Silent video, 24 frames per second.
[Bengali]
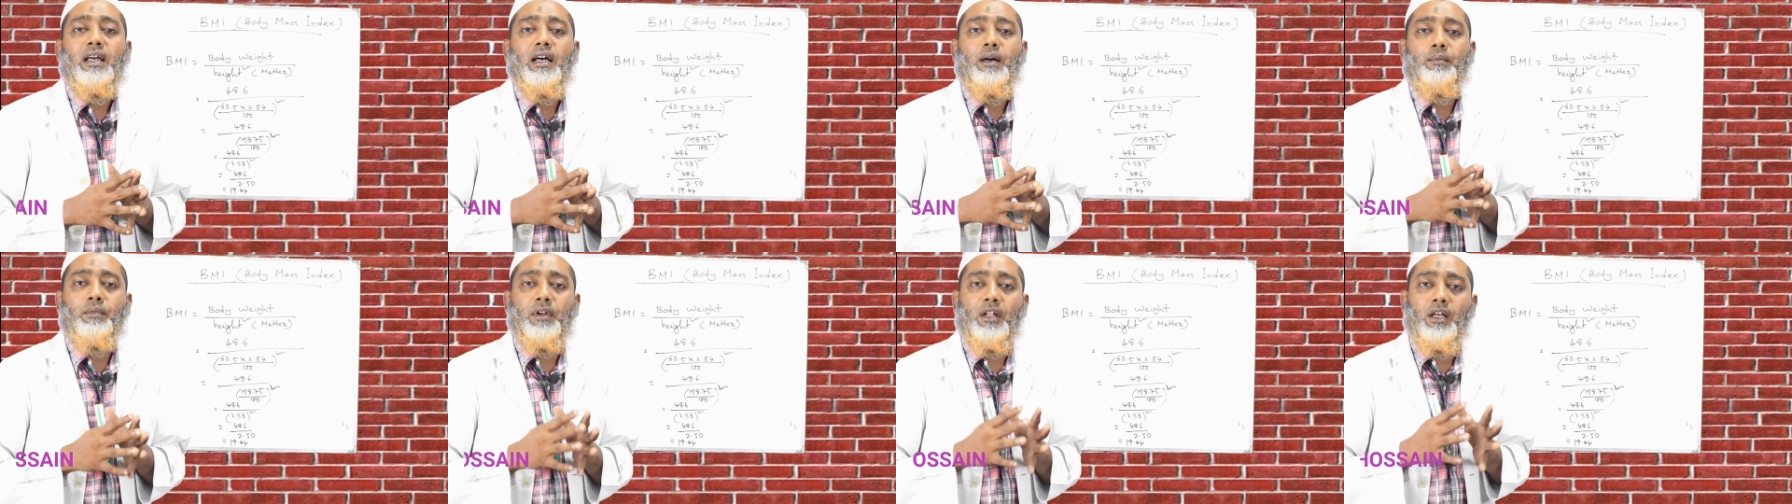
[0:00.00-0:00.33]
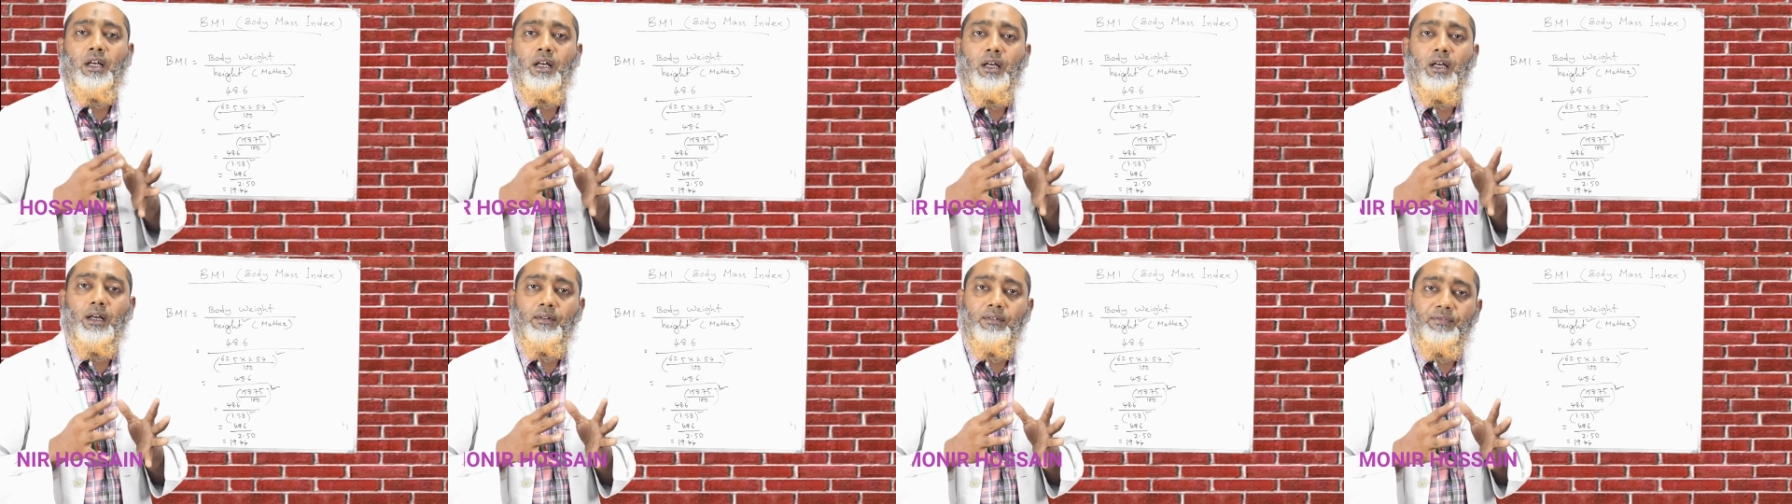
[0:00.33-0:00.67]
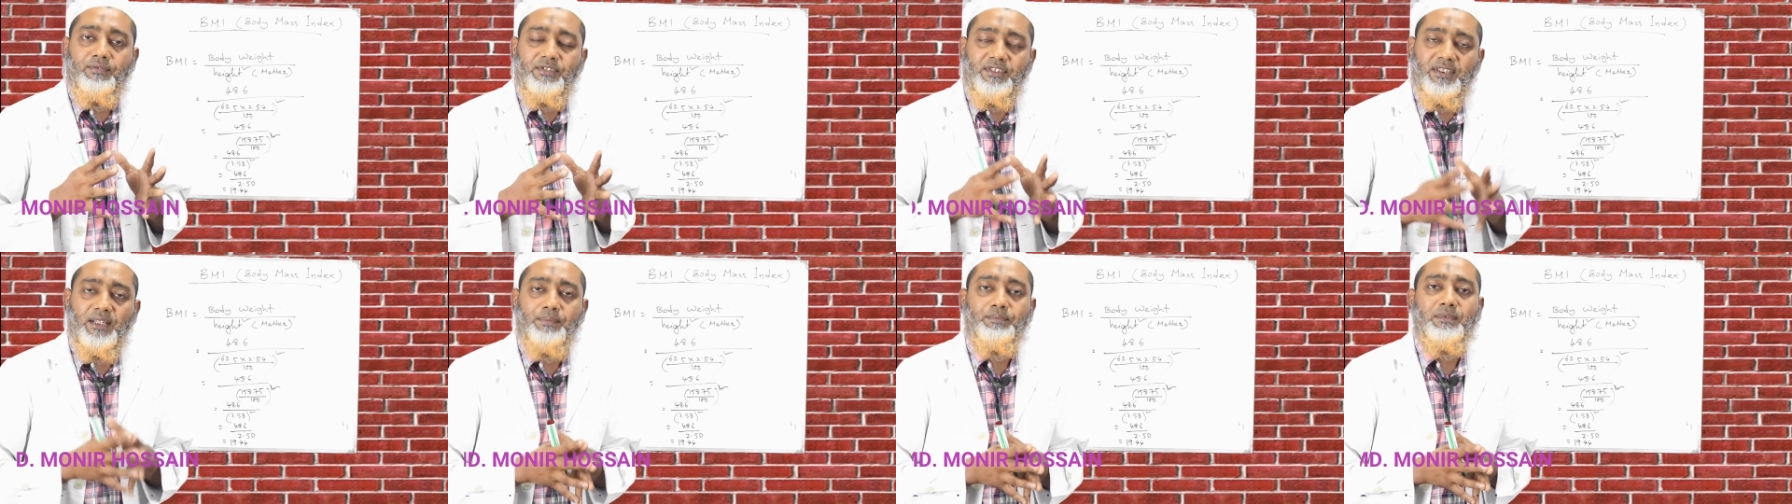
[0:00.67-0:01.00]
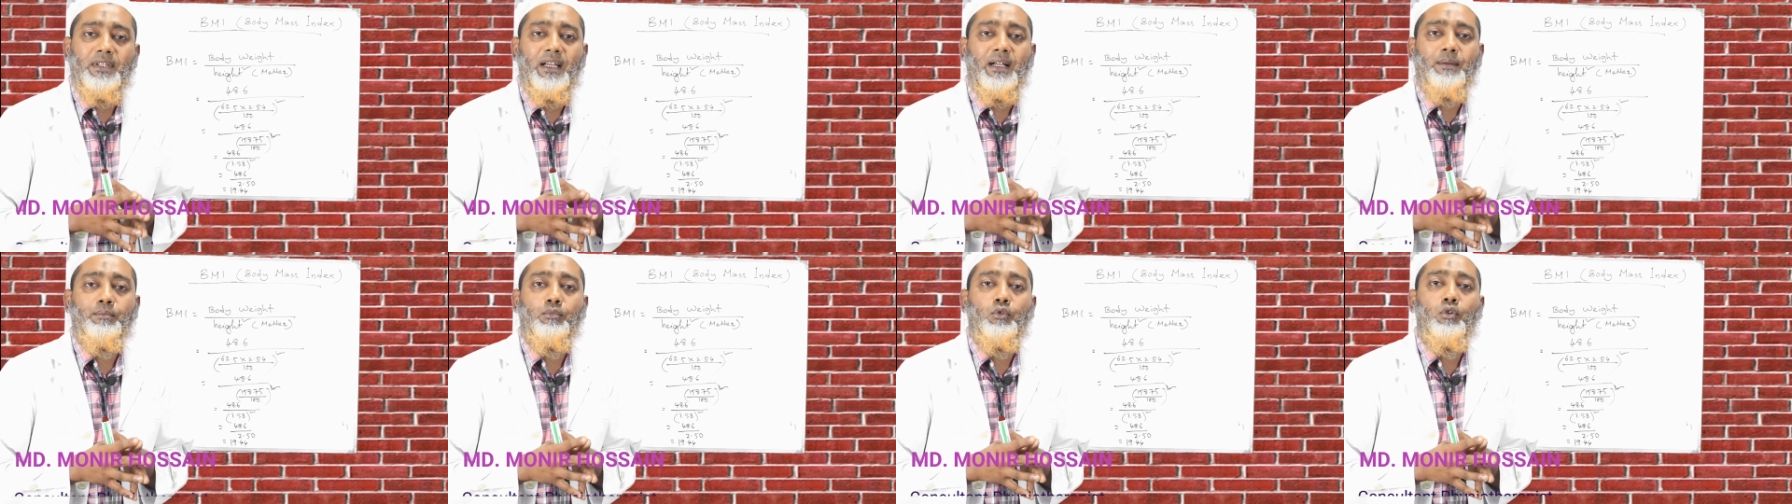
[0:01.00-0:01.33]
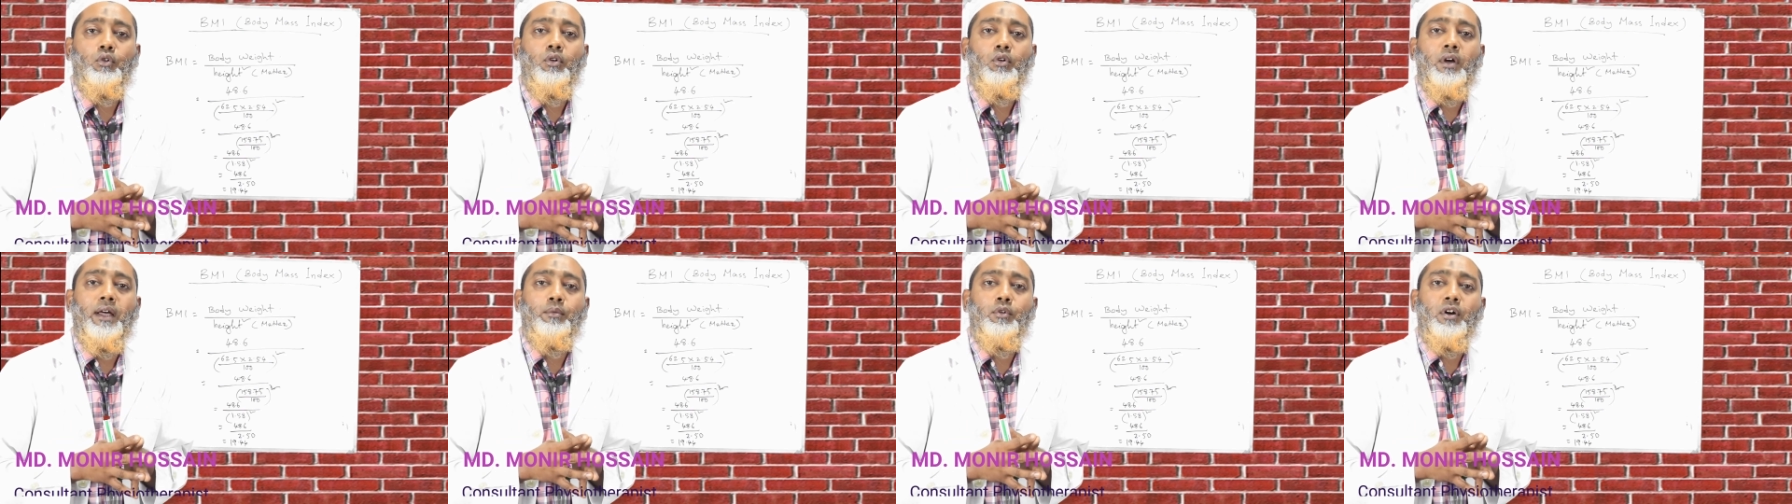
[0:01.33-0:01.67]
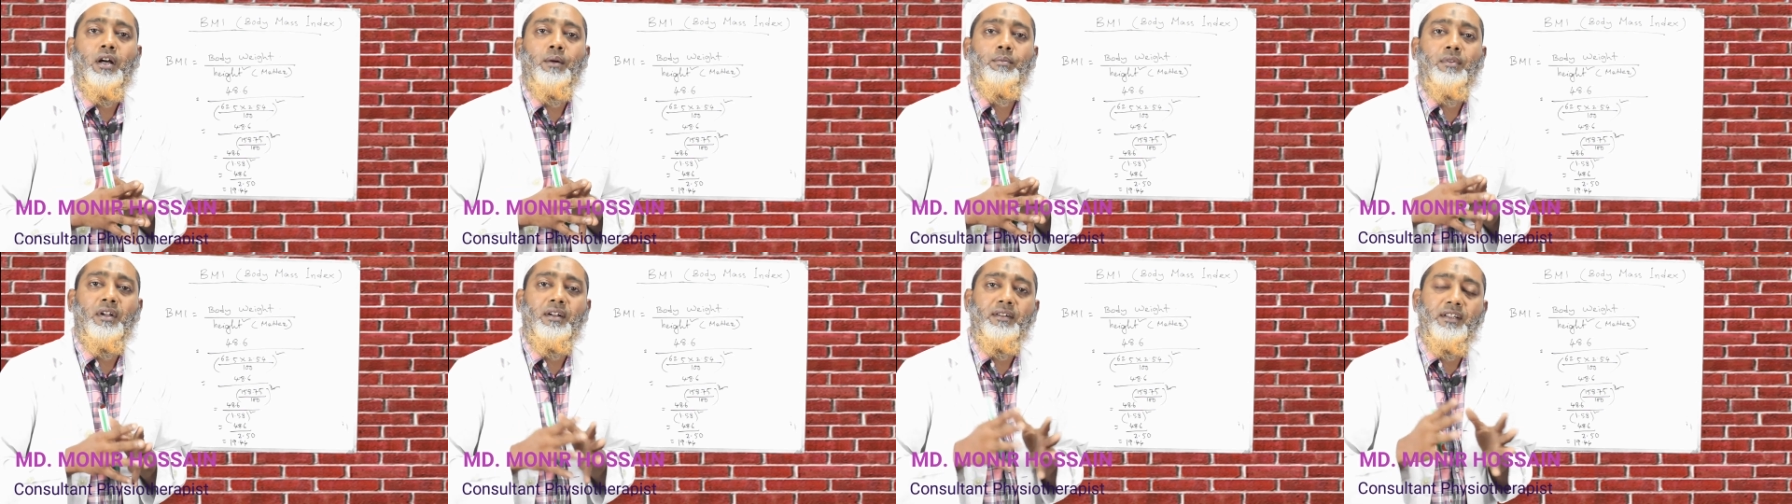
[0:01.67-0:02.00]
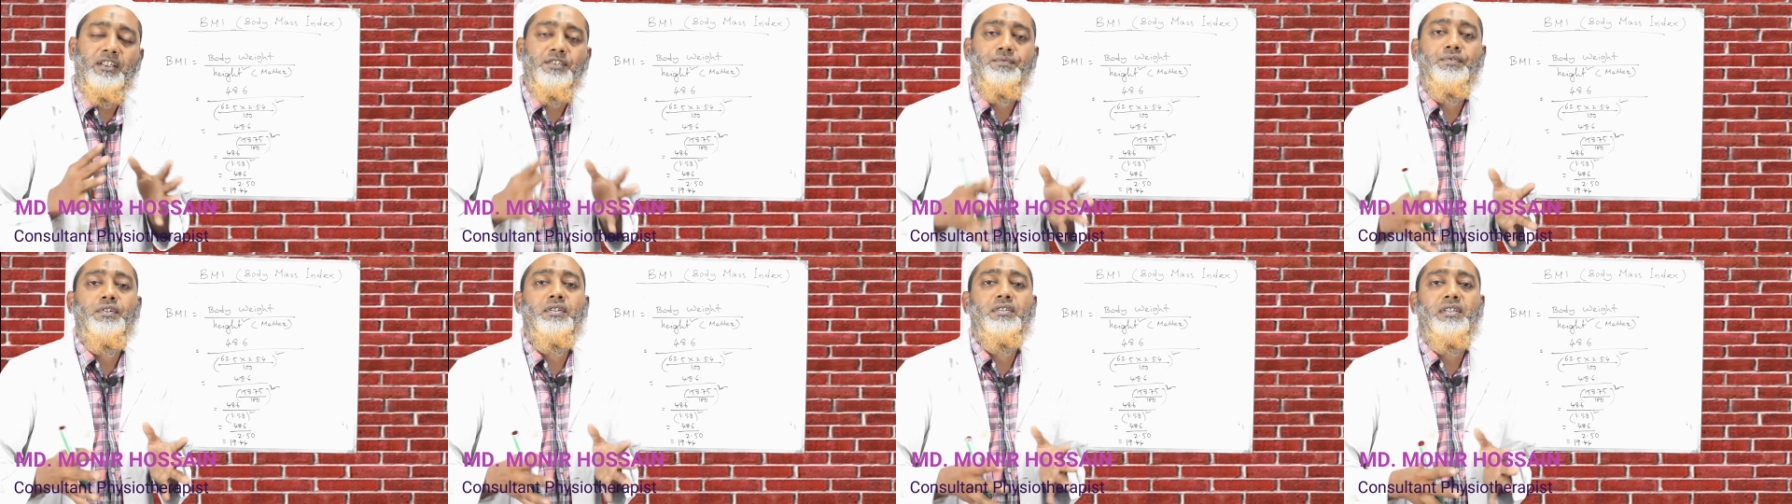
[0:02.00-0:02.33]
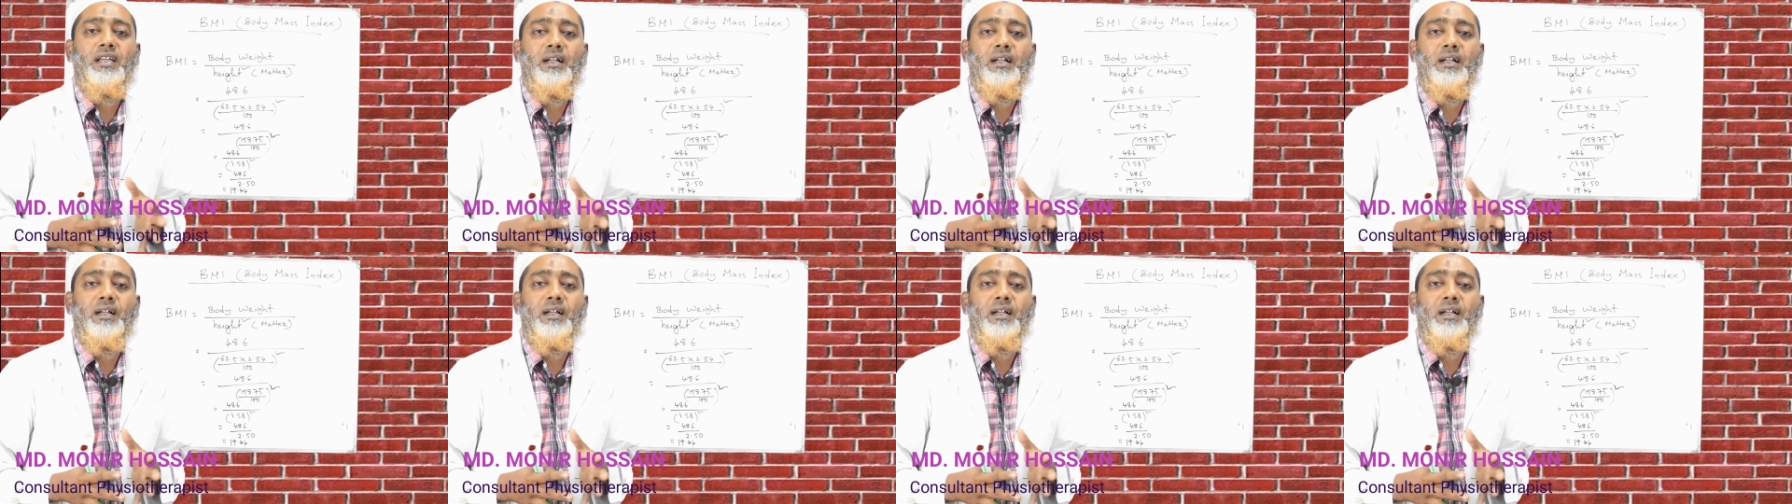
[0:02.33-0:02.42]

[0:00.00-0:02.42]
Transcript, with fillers: আমরা সেফ থাকব এবং আমরা রিস্ক ফ্রি